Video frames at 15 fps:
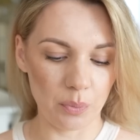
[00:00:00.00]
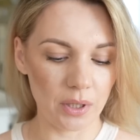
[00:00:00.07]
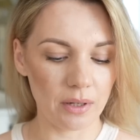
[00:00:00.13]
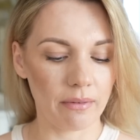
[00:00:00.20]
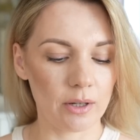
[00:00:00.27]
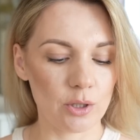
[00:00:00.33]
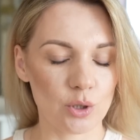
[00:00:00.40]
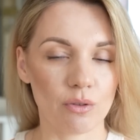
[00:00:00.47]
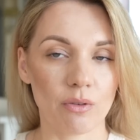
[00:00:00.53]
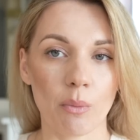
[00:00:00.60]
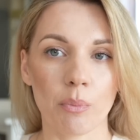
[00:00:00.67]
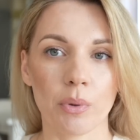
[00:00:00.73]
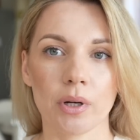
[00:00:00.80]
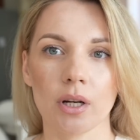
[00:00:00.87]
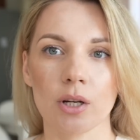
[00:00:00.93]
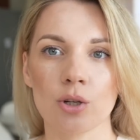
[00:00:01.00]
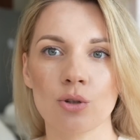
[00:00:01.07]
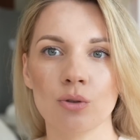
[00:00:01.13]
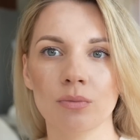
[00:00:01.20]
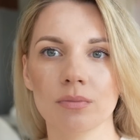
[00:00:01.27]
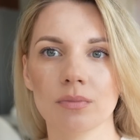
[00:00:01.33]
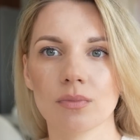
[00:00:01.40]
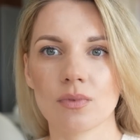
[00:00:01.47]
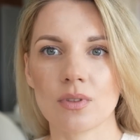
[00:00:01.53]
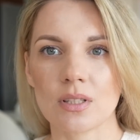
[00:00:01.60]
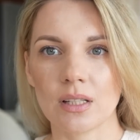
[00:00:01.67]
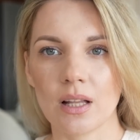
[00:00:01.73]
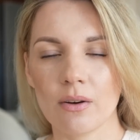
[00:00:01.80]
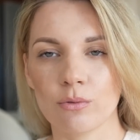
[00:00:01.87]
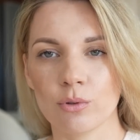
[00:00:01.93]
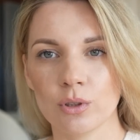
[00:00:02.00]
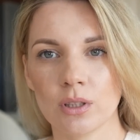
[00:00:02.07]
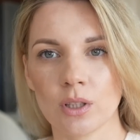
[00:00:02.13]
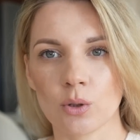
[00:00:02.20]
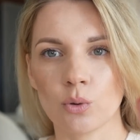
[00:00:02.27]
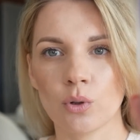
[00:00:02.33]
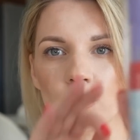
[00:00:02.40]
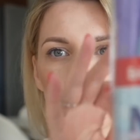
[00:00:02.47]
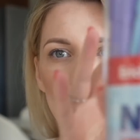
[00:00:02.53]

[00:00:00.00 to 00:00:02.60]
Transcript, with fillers: Первое, что вам покажу, взяла вот такой